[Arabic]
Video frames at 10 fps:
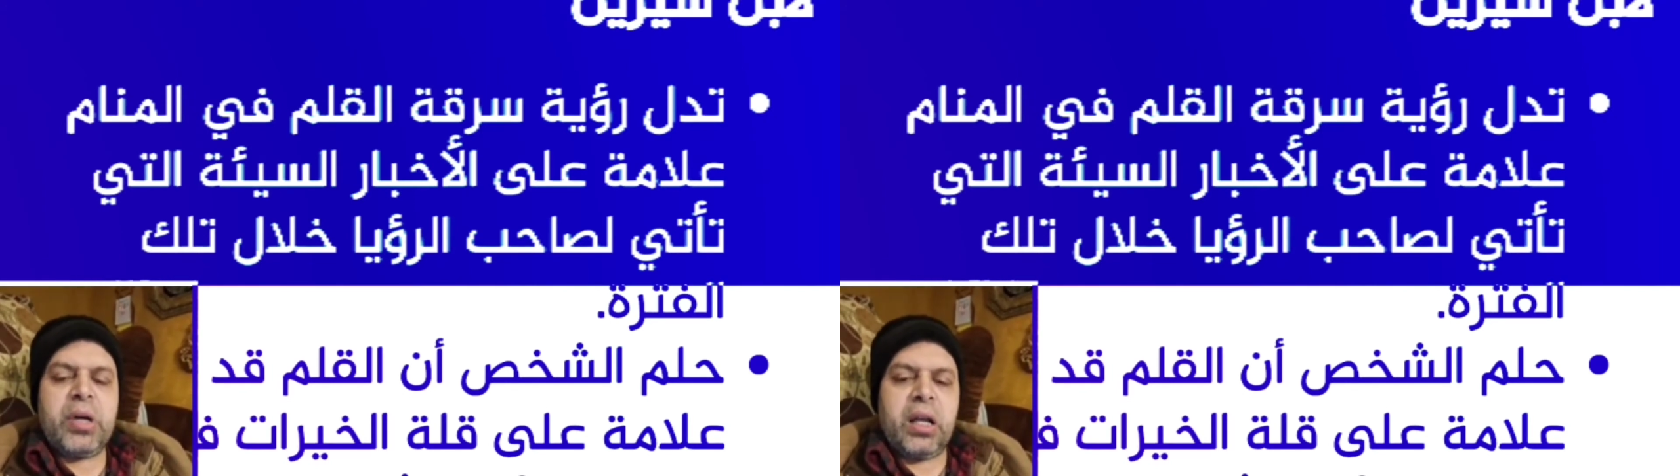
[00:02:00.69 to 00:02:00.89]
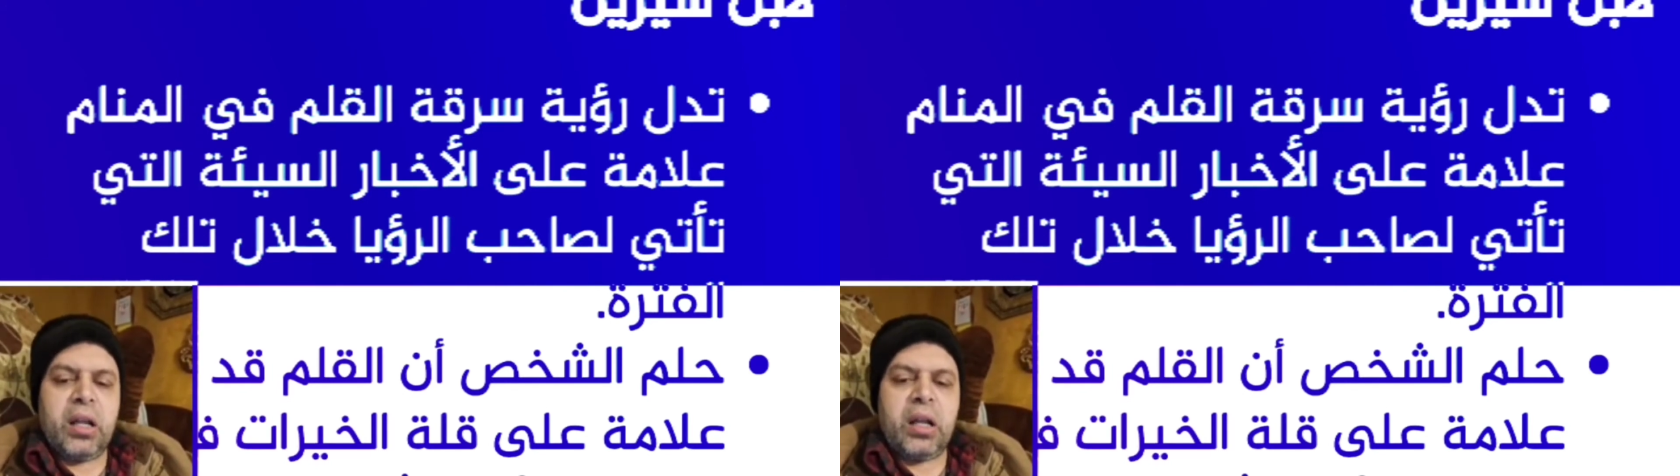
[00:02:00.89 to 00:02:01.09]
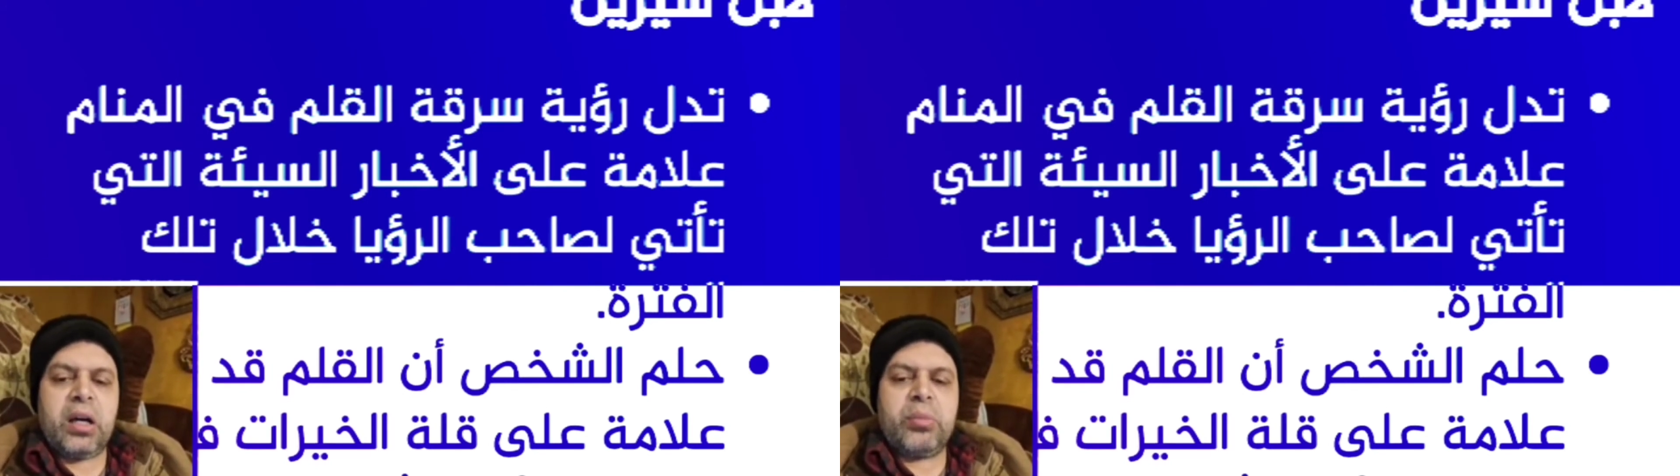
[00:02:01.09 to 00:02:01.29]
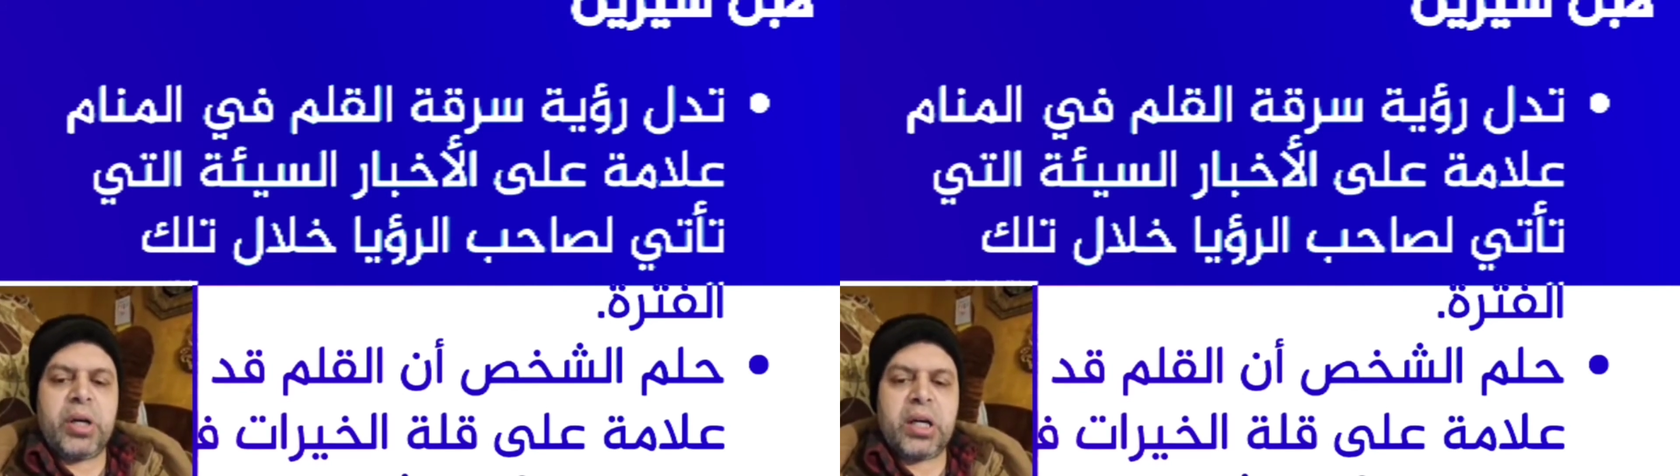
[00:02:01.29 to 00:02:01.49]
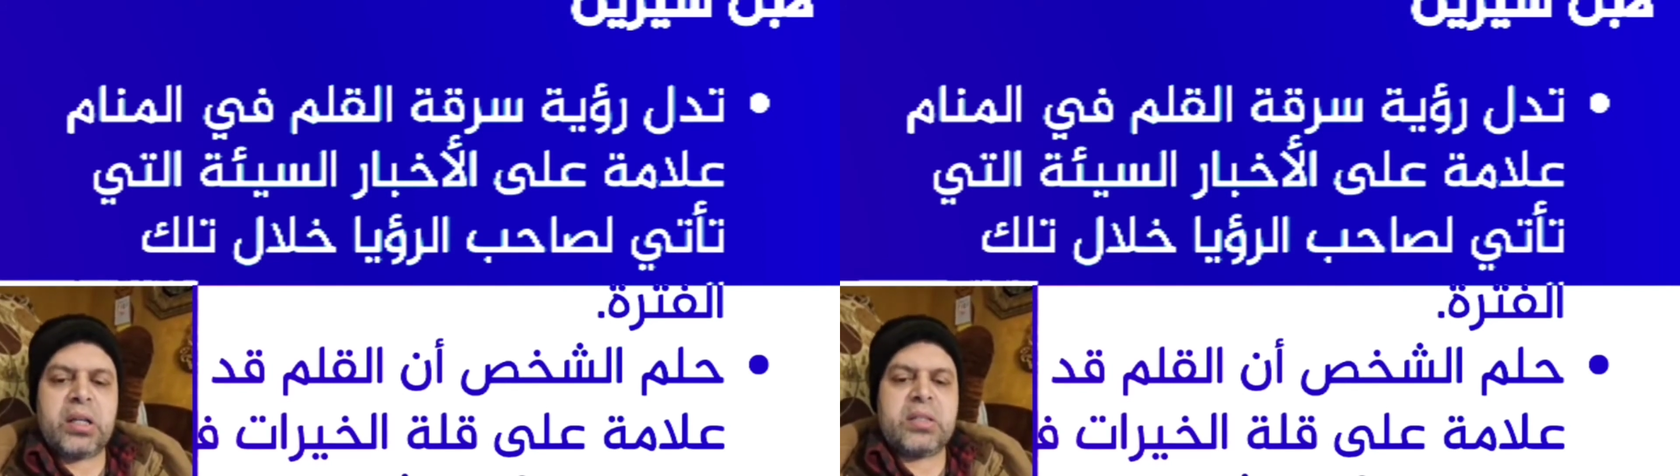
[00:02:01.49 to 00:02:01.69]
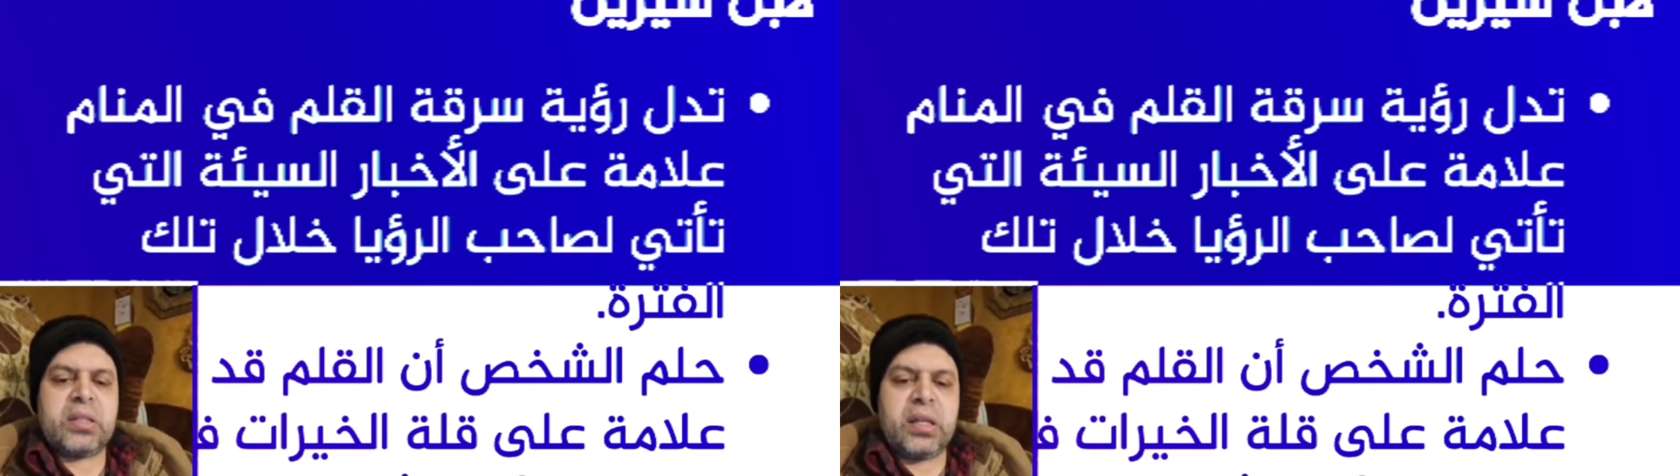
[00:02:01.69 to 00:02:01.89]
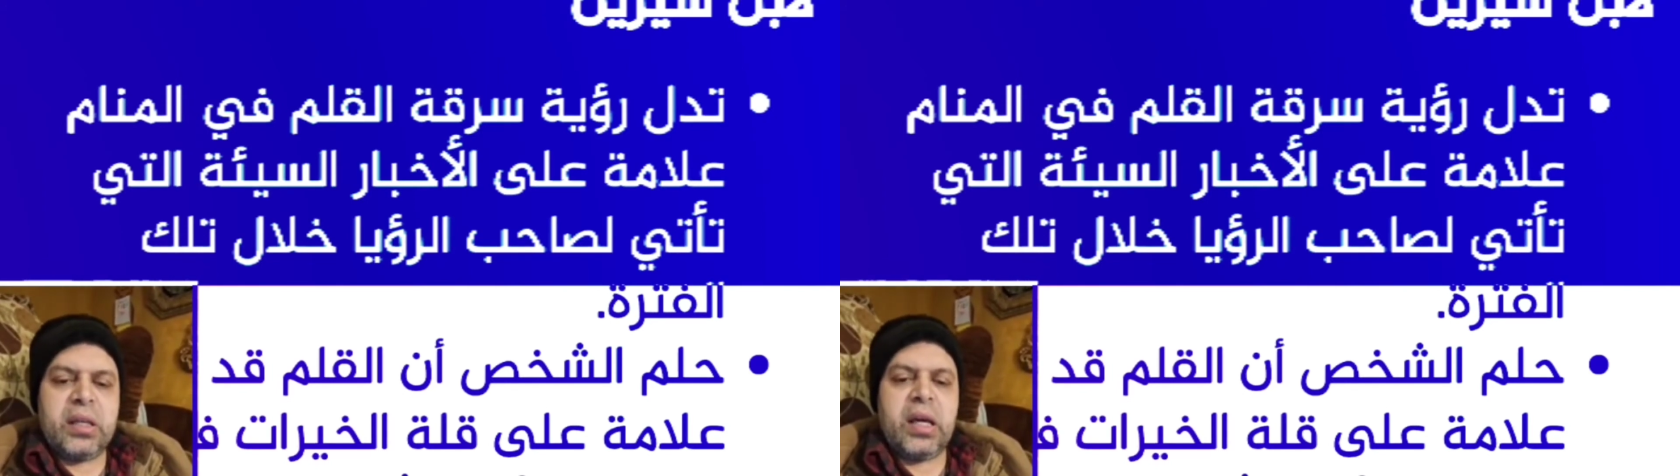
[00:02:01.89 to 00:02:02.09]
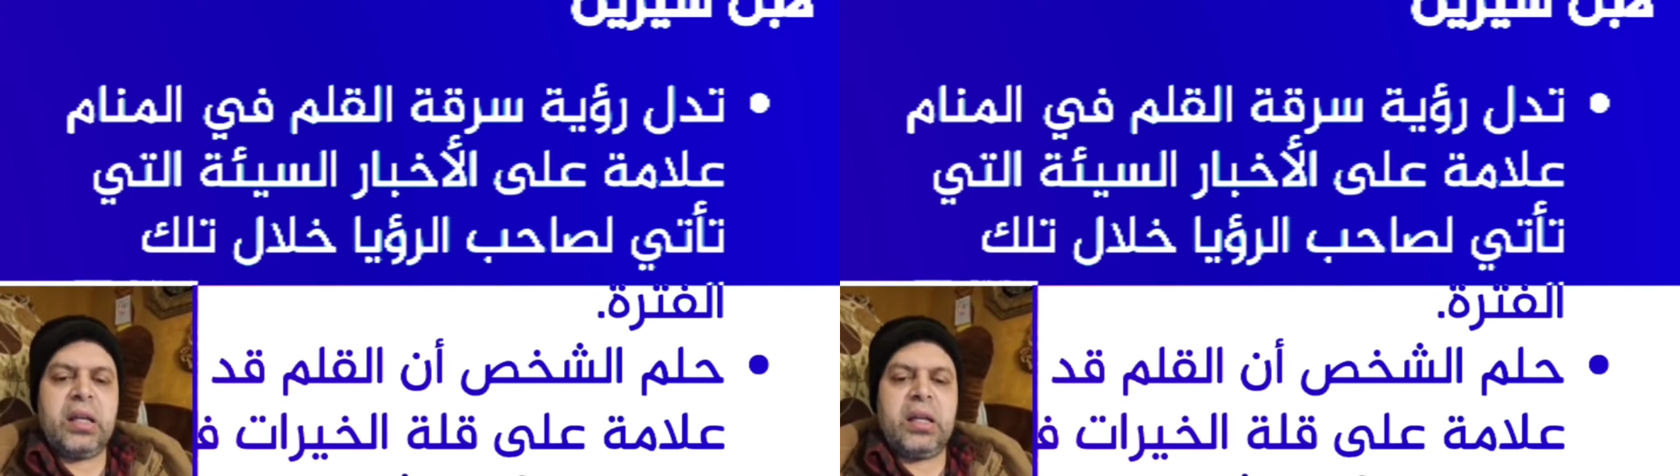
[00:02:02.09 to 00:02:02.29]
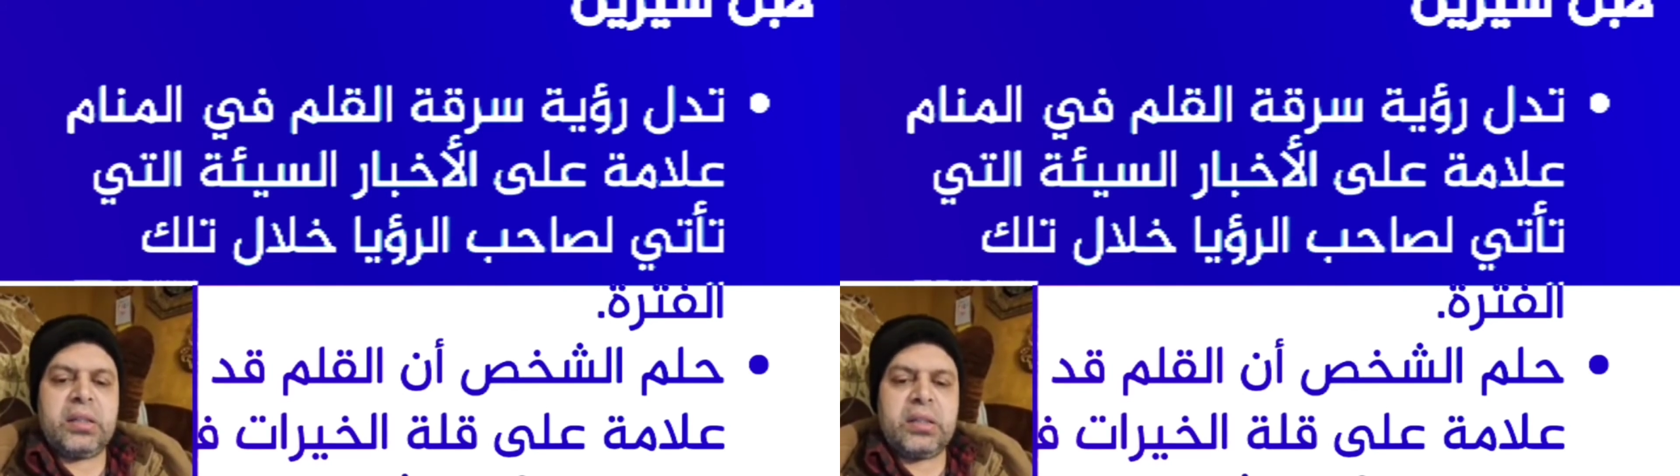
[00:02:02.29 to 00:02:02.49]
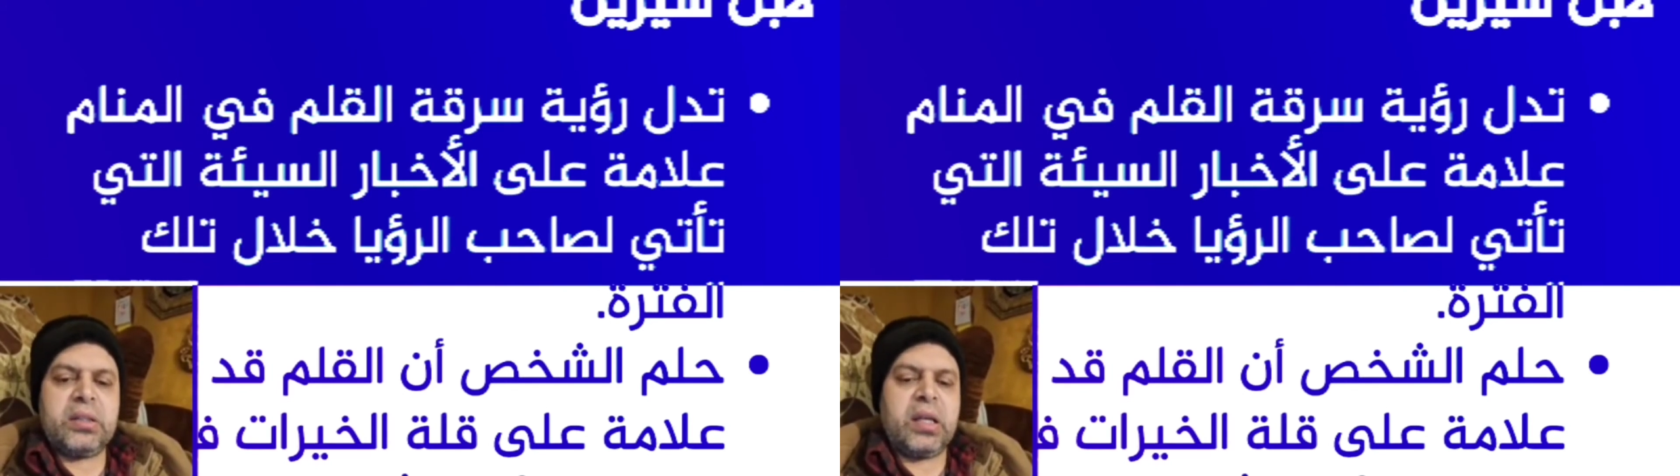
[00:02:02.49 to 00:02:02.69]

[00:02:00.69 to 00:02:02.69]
على الأخبار السيئة التي